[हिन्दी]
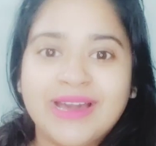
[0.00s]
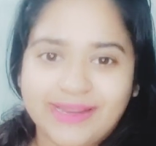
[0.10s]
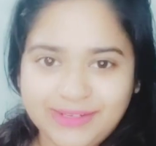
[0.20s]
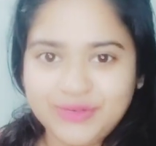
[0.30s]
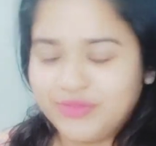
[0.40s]
कर
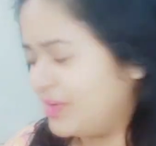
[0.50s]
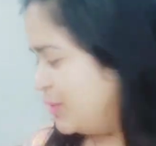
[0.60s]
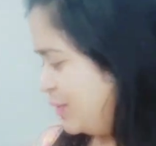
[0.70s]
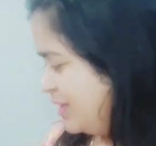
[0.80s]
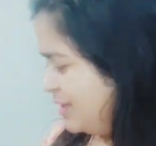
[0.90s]
रही हूँ
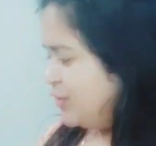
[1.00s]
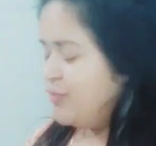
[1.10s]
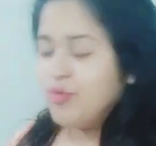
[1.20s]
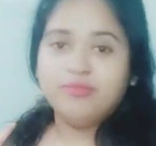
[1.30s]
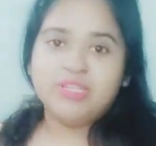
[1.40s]
वीडियो तो
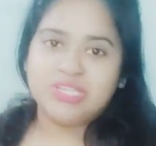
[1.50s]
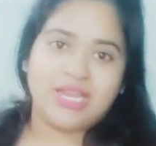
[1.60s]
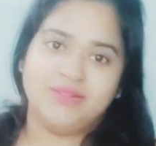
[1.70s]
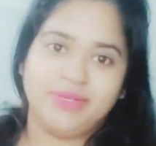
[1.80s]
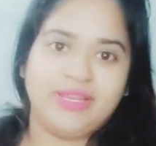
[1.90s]
फ़ोन में
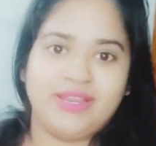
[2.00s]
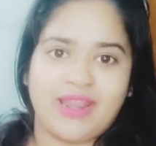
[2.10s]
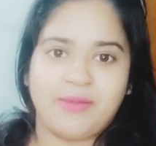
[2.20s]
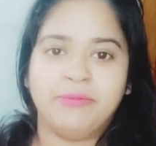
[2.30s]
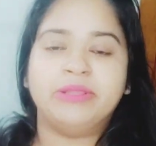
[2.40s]
चार्ज भी नहीं रह रहा
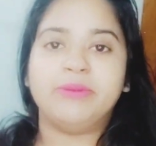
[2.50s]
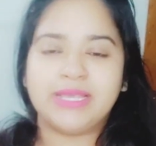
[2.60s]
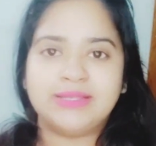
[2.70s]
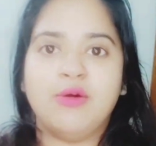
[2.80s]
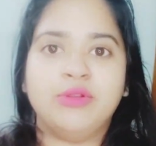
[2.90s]
है अभी मतलब
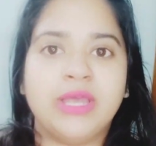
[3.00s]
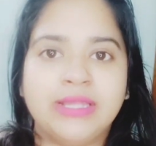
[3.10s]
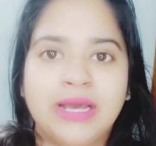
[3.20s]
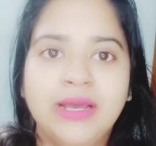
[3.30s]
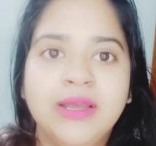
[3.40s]
ऐसा होता
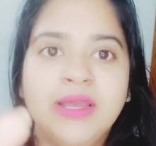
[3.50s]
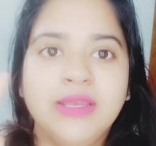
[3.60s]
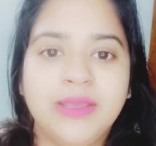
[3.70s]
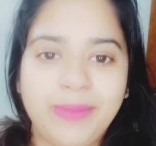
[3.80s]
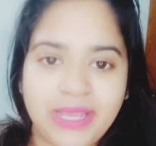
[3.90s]
था
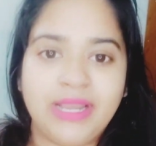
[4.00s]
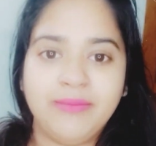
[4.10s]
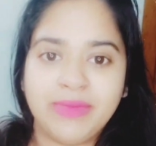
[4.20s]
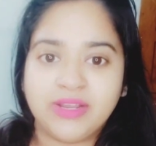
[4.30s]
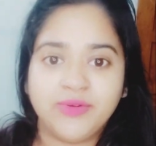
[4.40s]
कि पहले
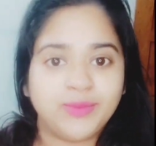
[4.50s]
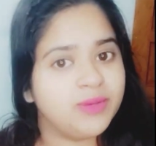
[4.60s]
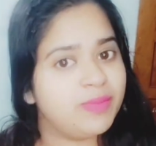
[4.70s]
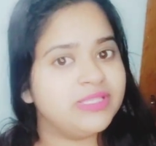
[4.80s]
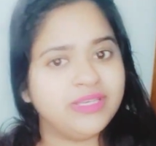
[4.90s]
मेरा 50
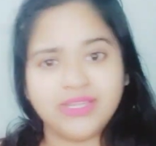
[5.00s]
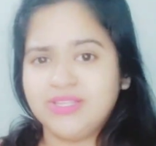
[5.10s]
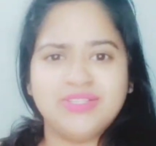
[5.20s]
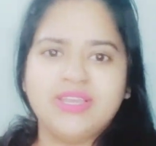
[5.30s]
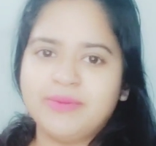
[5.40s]
परसेंट के
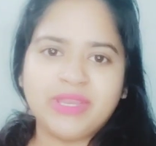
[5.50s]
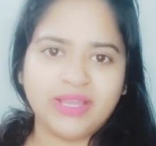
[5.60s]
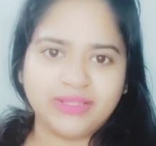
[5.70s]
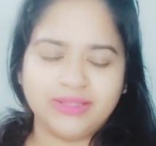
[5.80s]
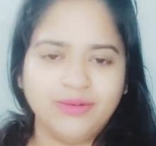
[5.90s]
नीचे कभी नहीं
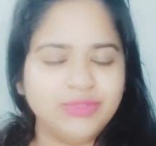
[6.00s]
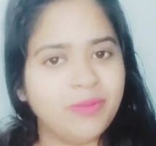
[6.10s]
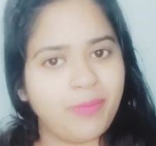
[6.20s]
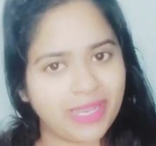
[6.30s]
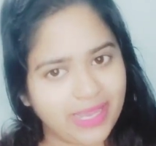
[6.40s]
आता था उससे
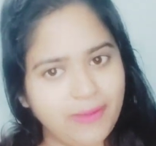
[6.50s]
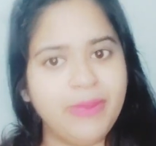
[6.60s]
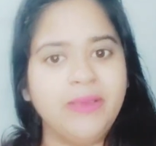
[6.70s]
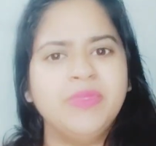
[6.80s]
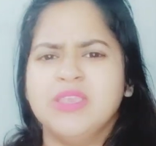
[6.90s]
पहले ही
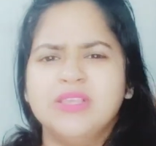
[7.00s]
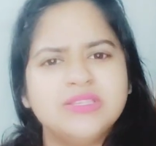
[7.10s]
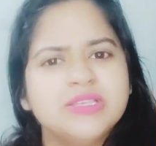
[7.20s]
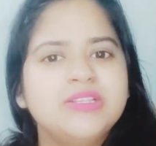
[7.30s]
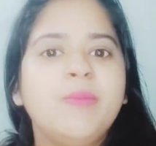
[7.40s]
मैं
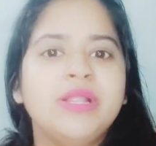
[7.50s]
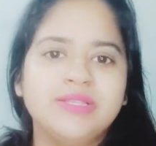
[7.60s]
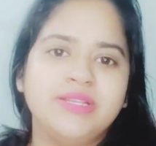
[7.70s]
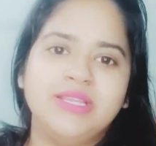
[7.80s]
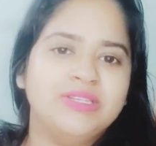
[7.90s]
60
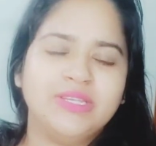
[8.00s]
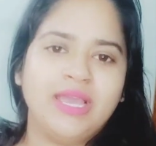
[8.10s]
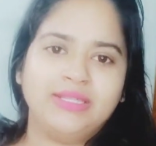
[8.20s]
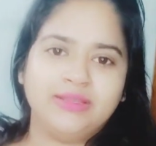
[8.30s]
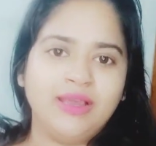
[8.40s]
परसेंट के नीचे नहीं
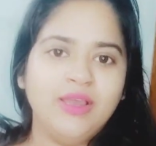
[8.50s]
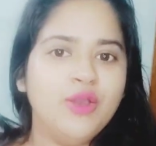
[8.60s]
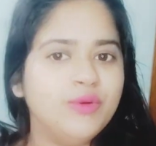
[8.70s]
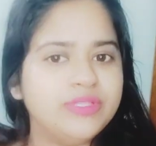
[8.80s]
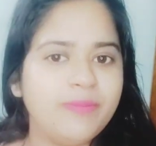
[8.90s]
आता था
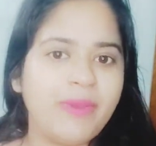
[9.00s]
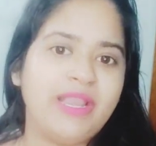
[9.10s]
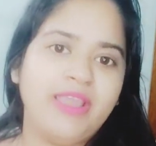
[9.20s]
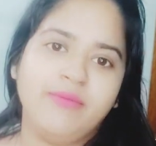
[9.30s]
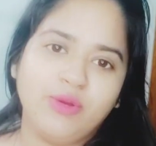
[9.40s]
उससे
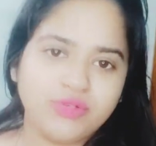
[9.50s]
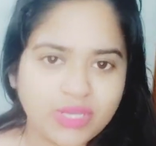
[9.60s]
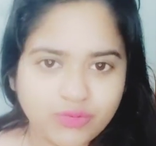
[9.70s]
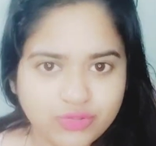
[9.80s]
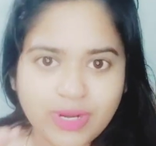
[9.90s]
पहले ही मैं कुछ ना
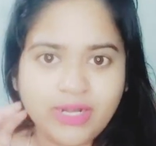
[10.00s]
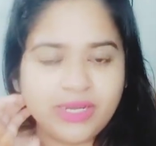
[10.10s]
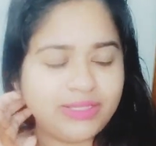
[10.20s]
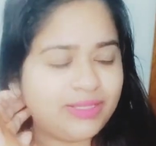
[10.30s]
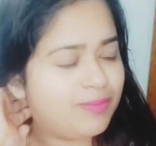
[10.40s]
कुछ जुगाड़ कर
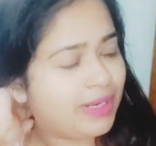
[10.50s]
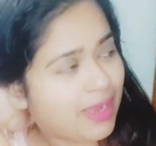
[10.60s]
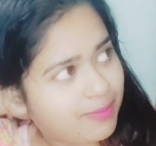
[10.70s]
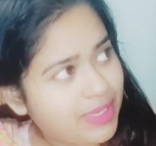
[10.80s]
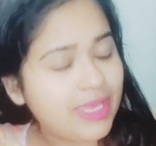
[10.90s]
ली थी बट
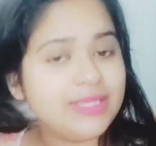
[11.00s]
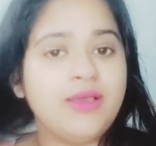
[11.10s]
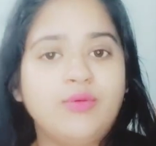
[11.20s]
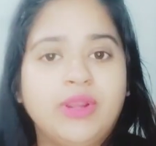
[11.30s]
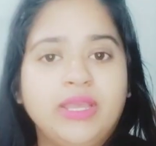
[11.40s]
अभी ऐसा
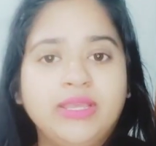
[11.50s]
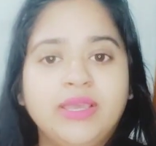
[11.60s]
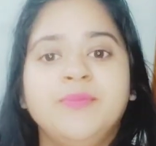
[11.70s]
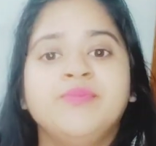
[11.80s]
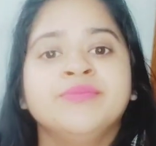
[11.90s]
हो रहा है कि